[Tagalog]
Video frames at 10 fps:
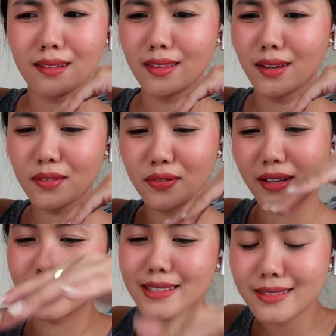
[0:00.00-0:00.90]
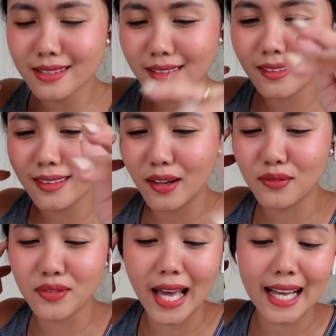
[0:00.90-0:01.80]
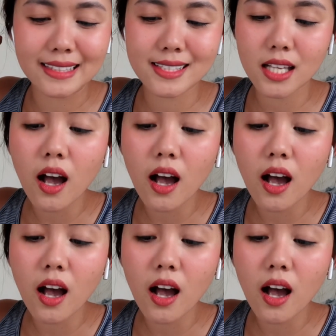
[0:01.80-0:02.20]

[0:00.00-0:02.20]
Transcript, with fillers: Love it! I Love that!